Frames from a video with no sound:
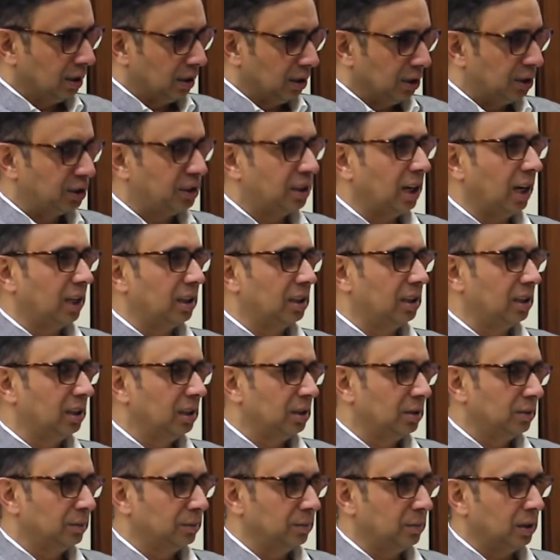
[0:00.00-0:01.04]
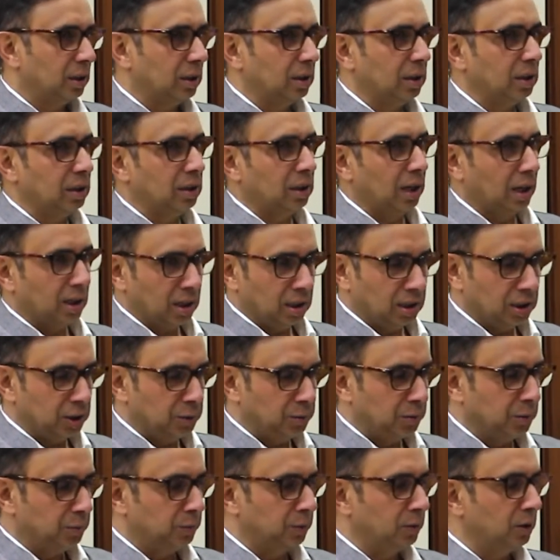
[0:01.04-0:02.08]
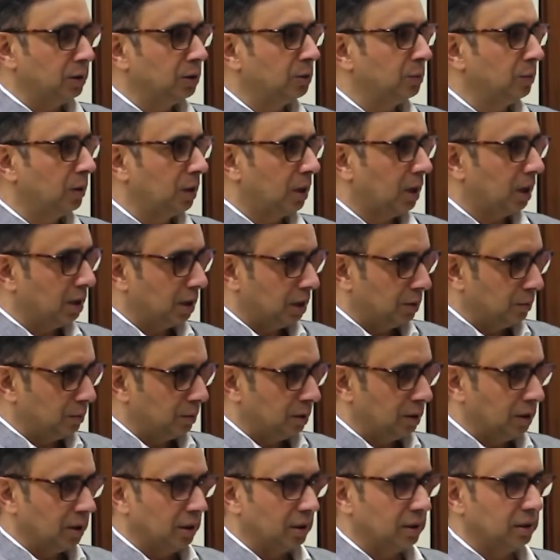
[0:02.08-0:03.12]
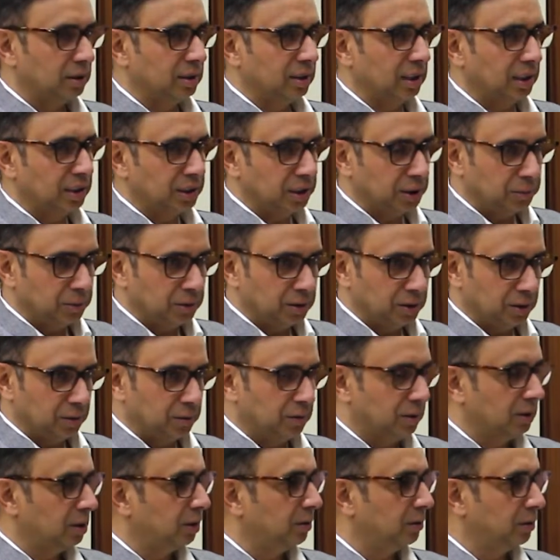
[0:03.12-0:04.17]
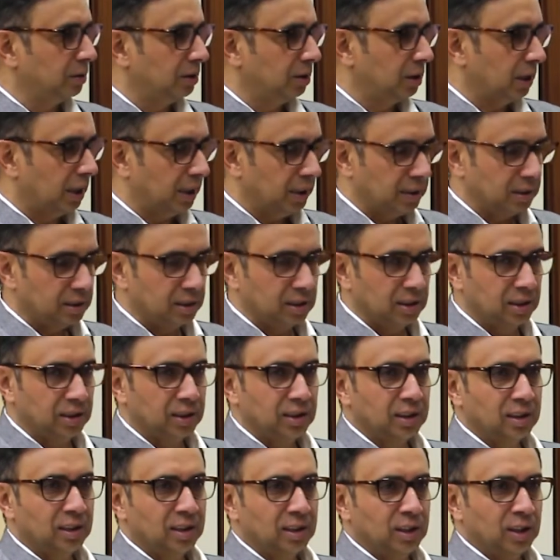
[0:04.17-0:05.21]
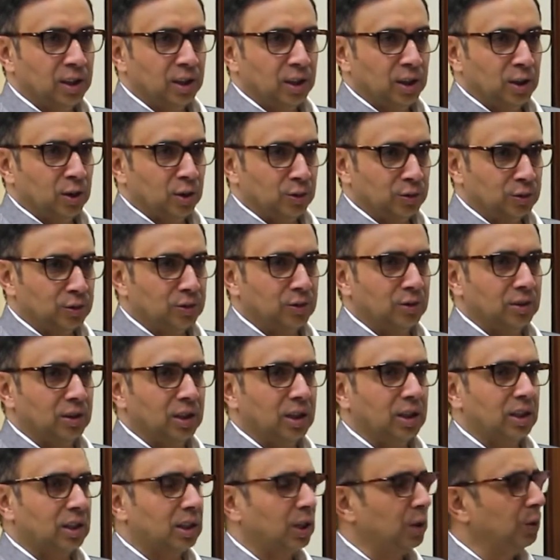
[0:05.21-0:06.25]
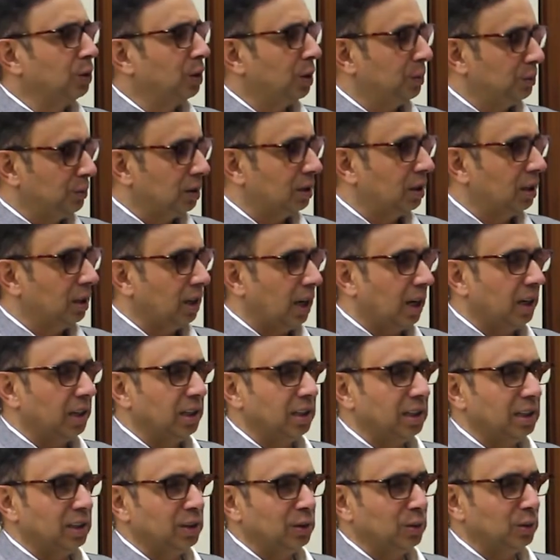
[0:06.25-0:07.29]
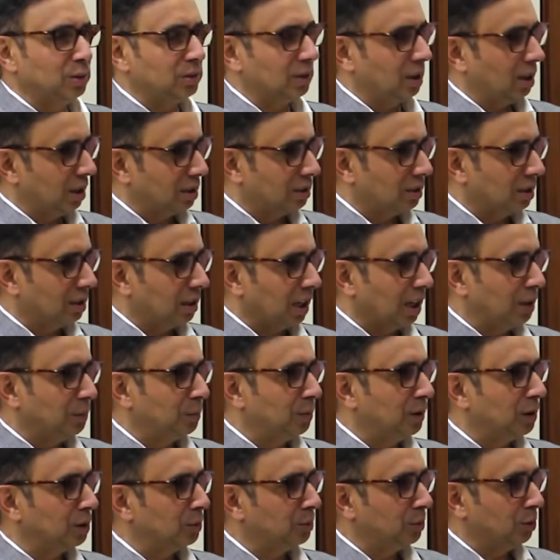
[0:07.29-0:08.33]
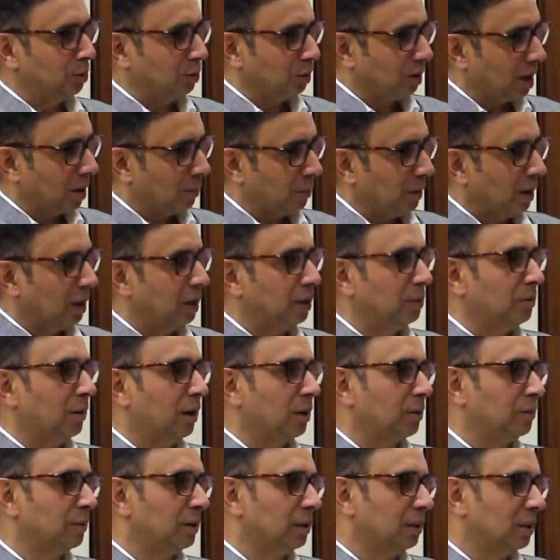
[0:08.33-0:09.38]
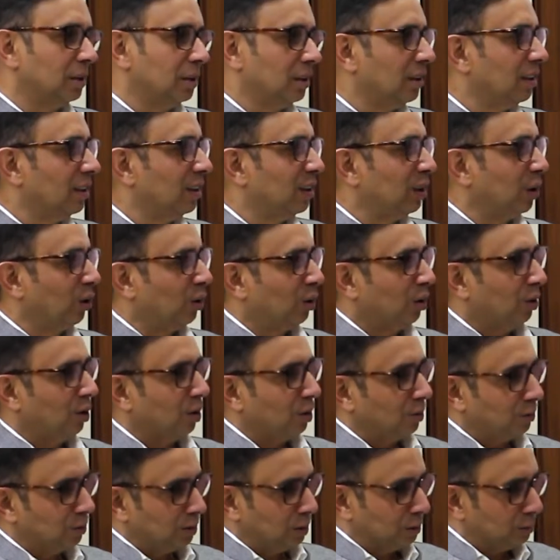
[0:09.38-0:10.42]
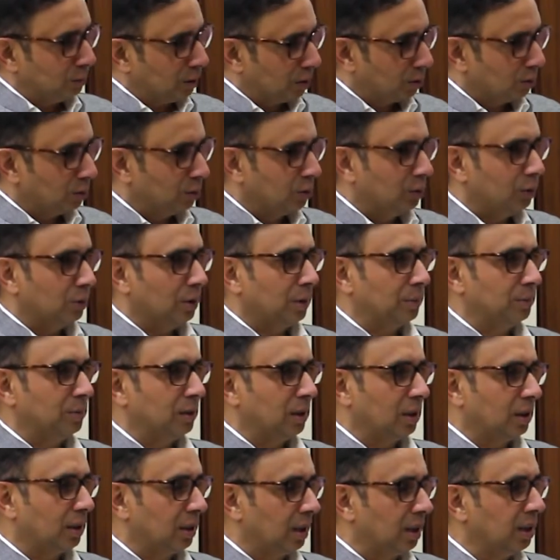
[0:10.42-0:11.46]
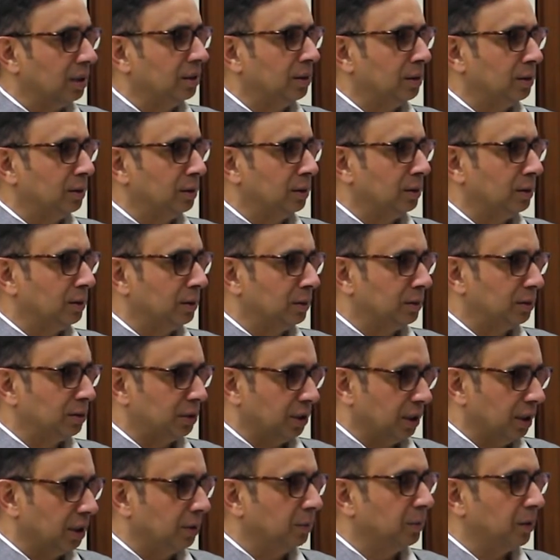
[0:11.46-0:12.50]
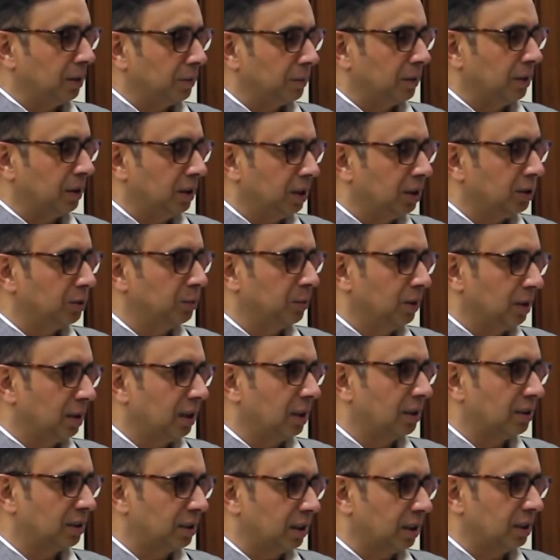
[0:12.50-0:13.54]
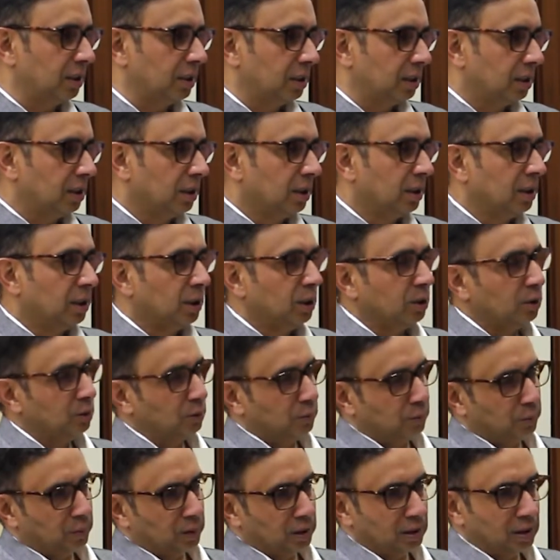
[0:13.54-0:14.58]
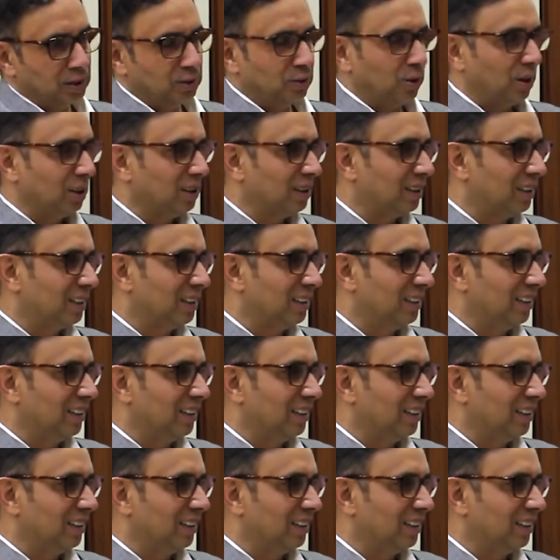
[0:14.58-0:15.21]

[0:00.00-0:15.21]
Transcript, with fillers: इच्छा थी मेरे नाना जी भी पुलिस में रहे थे मेरे एक जिया जी भी सिविल सर्विसेज आई थे उसको देखते हुए हमने तैयारी की और सिलेक्शन आईपीएस में हो गया पहली बार में और फिर मेरे को अपना गृह स्टेट मतलब प्रदेश मिल गया स्टेट तो मैंने ज्वाइन कर